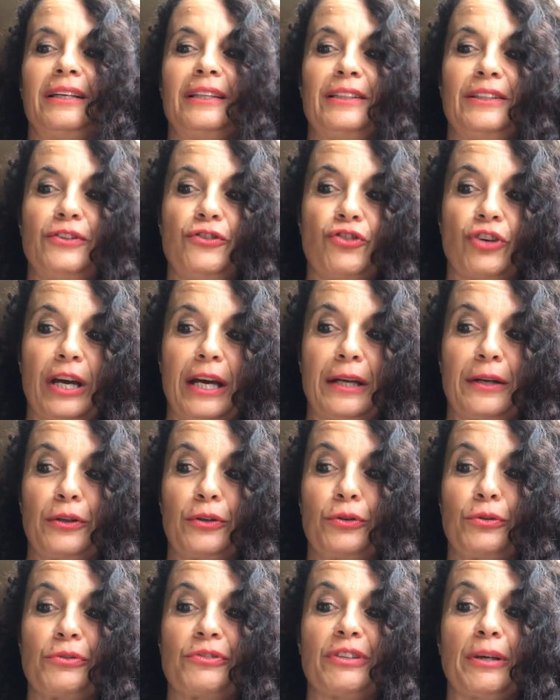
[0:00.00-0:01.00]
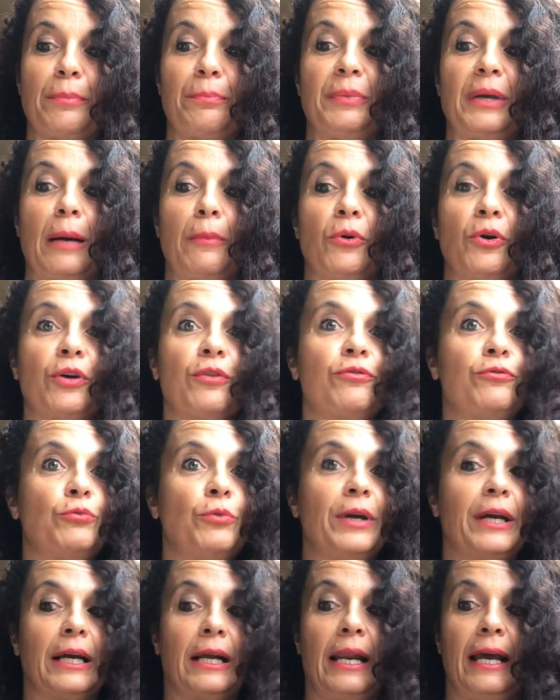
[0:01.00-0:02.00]
Di certo sappiamo che fu
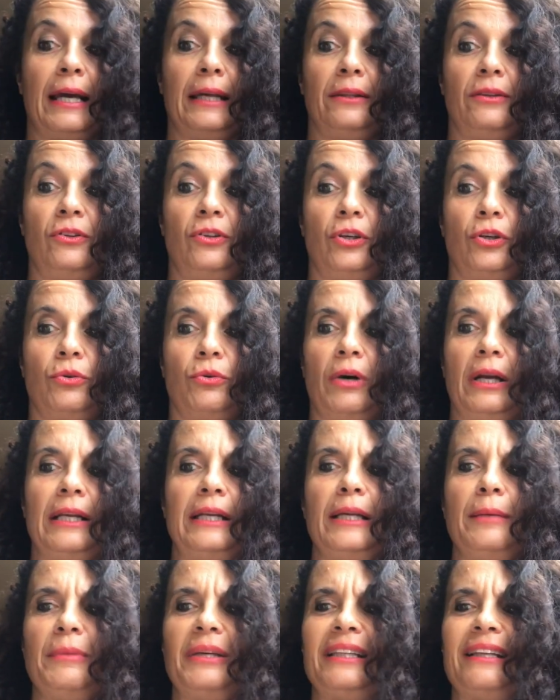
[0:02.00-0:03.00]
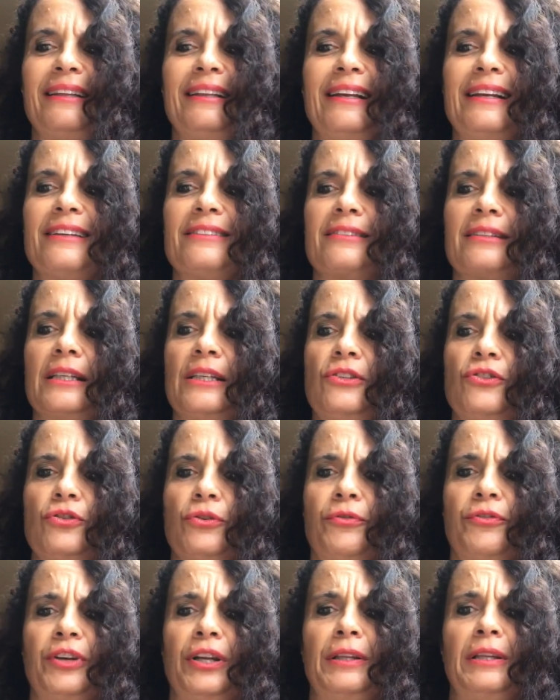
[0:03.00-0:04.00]
eclettico, al limite della
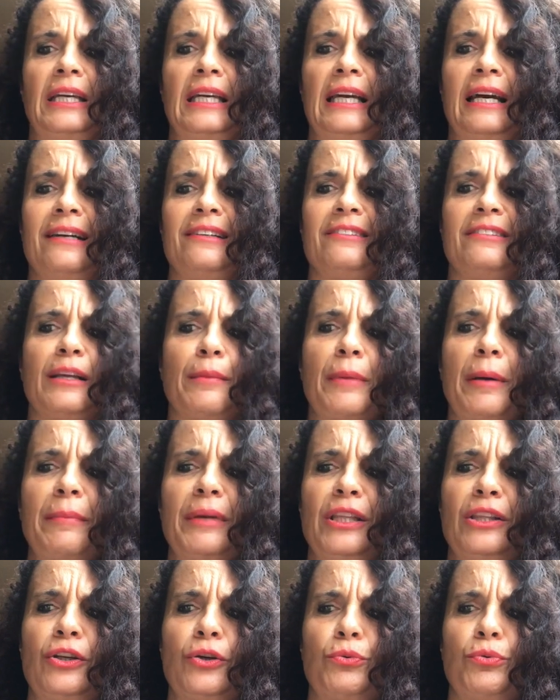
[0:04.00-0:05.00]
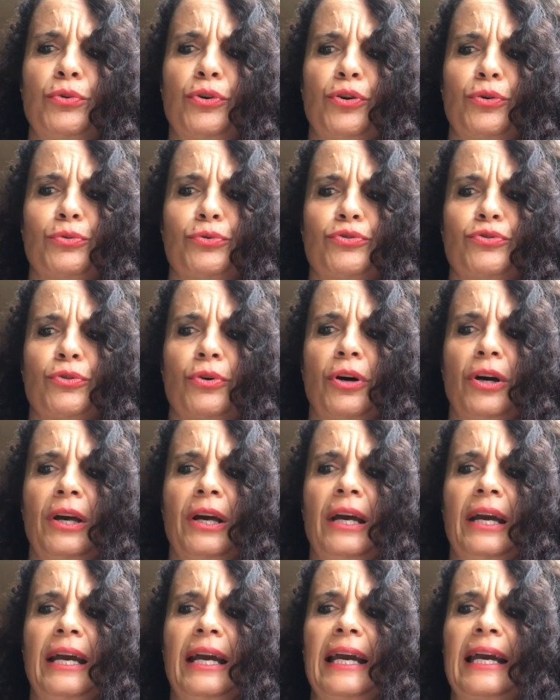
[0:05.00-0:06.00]
schizofrenia, estremamente curioso
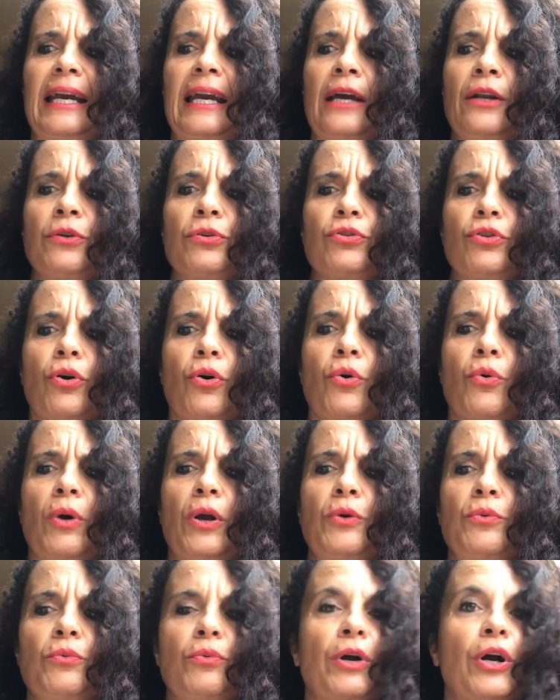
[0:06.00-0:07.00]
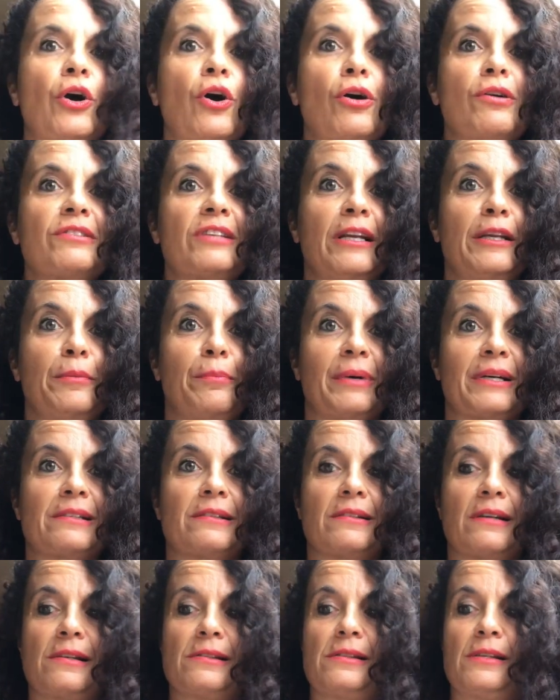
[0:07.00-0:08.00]
e che annotò qualunque cosa gli
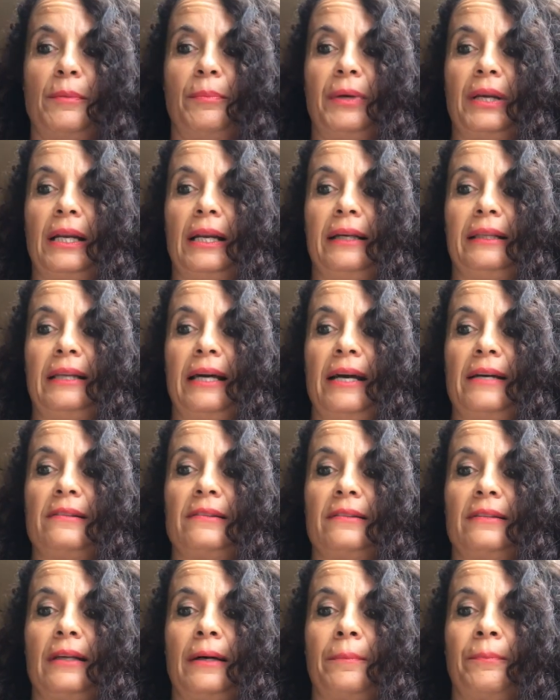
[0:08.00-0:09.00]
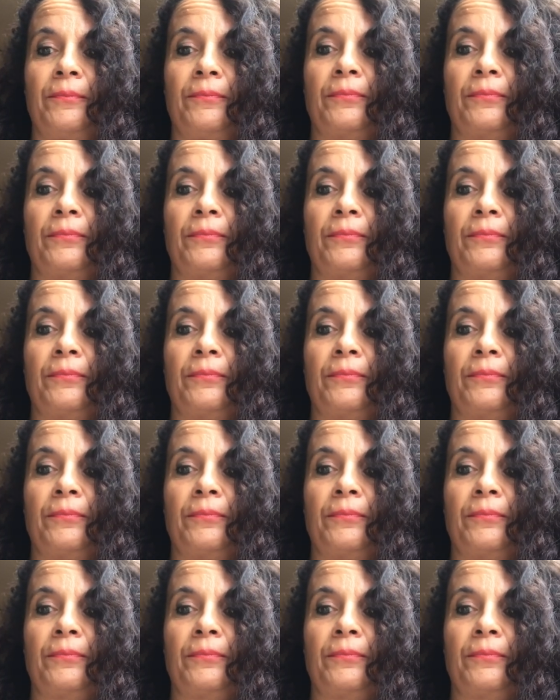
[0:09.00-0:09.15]
passasse per la testa.